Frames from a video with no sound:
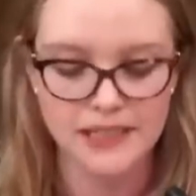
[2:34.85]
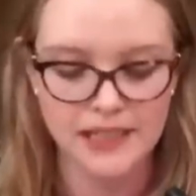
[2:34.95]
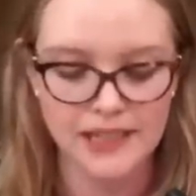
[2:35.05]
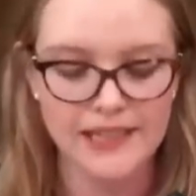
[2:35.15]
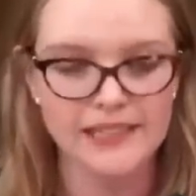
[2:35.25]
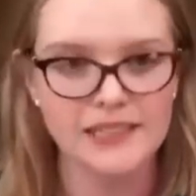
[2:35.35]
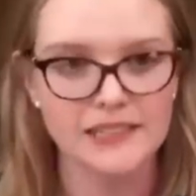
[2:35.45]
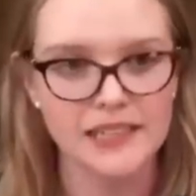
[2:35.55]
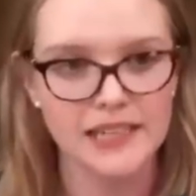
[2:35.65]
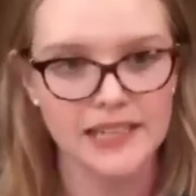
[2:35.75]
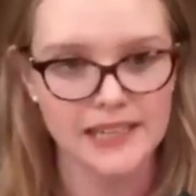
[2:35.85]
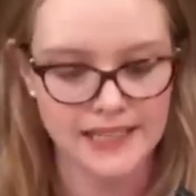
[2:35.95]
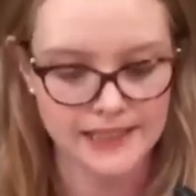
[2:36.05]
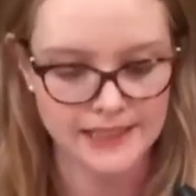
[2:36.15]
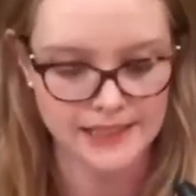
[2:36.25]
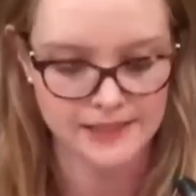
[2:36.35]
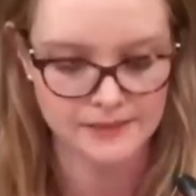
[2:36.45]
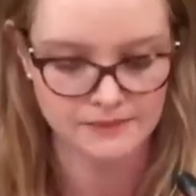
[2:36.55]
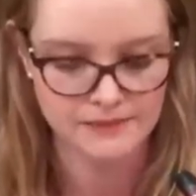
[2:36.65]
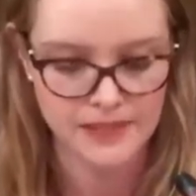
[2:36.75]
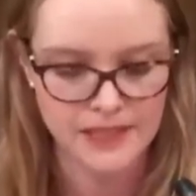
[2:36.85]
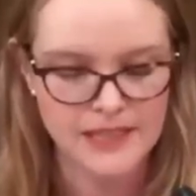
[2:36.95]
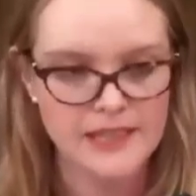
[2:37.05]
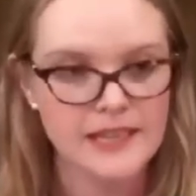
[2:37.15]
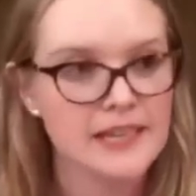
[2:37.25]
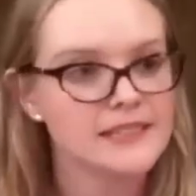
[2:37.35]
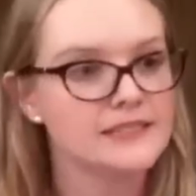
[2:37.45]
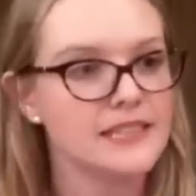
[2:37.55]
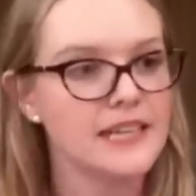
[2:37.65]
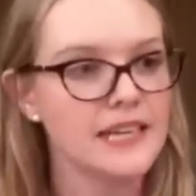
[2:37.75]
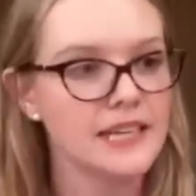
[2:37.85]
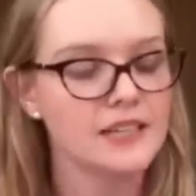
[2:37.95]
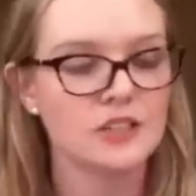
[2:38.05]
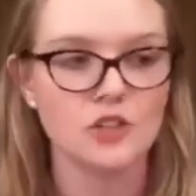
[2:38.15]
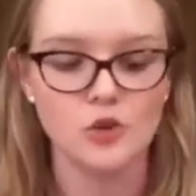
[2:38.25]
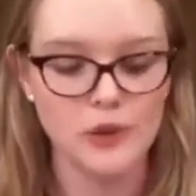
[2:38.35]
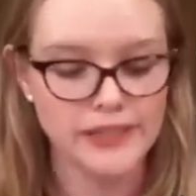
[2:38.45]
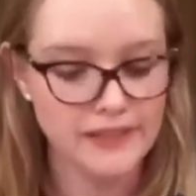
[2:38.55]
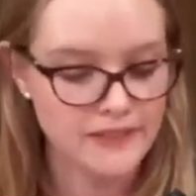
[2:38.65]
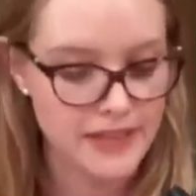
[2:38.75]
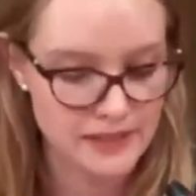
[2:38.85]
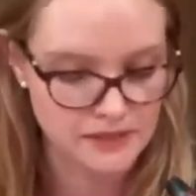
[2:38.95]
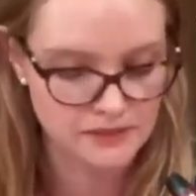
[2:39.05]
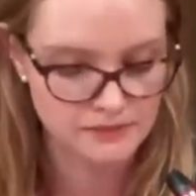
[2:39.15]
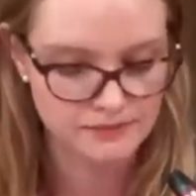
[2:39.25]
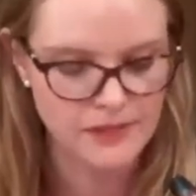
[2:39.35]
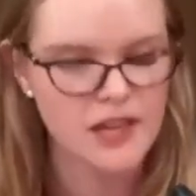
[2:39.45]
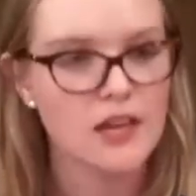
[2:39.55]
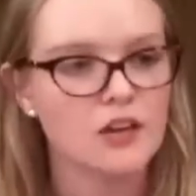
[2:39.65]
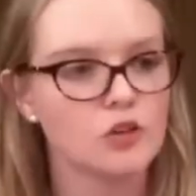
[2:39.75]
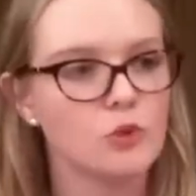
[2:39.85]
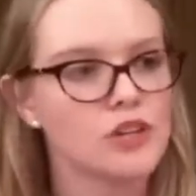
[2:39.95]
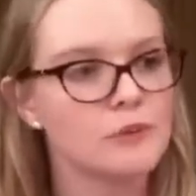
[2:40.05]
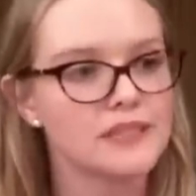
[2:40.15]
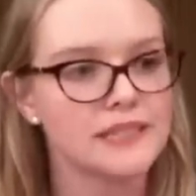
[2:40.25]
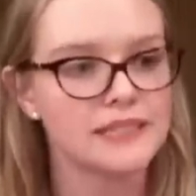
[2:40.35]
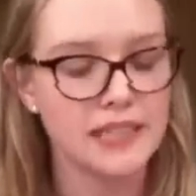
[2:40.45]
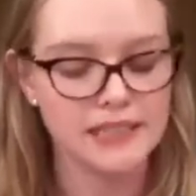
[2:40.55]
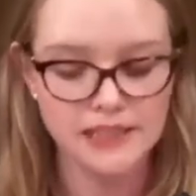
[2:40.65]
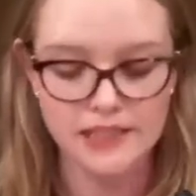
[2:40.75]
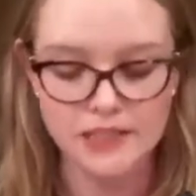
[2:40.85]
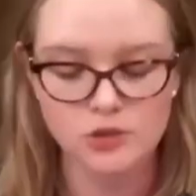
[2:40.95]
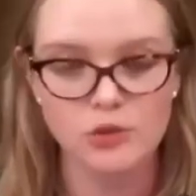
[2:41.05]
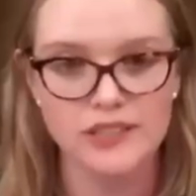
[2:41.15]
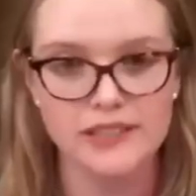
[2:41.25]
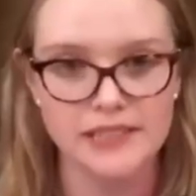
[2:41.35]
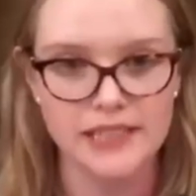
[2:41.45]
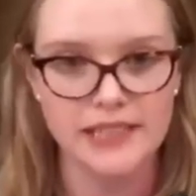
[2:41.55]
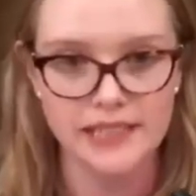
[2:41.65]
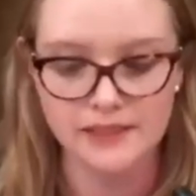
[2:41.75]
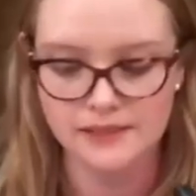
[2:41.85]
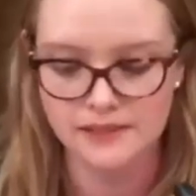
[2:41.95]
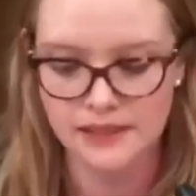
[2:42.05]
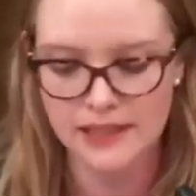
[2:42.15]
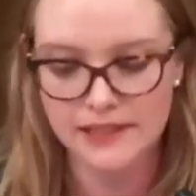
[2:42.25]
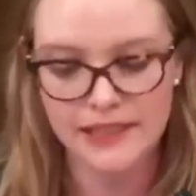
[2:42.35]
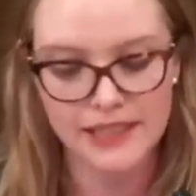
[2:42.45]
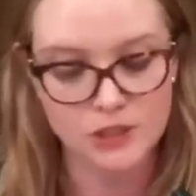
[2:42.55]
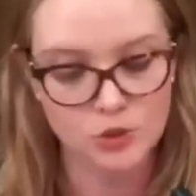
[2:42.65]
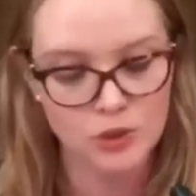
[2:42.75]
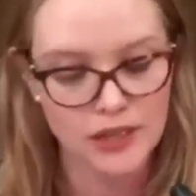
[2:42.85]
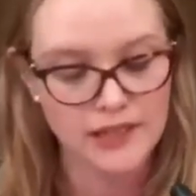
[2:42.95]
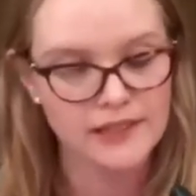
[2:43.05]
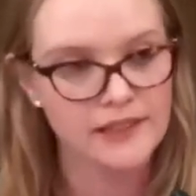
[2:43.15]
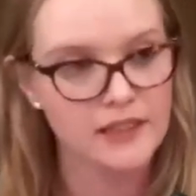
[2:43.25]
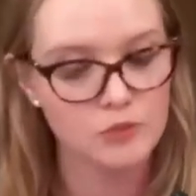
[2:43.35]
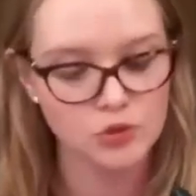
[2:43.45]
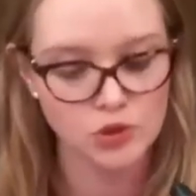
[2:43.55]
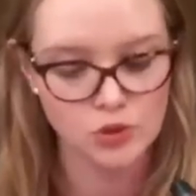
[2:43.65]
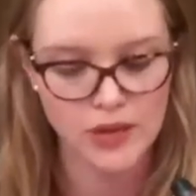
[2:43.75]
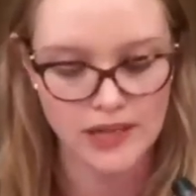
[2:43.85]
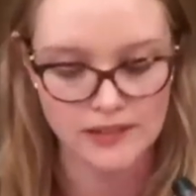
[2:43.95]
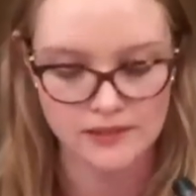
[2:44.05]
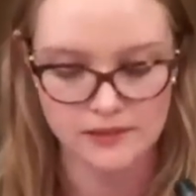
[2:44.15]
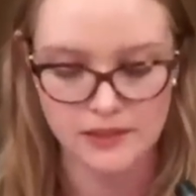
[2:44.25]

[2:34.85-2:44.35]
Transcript: sacar esta tarea adelante. Chile no está bien. Como representante del sur de Chile, de la ciudad y del mundo rural,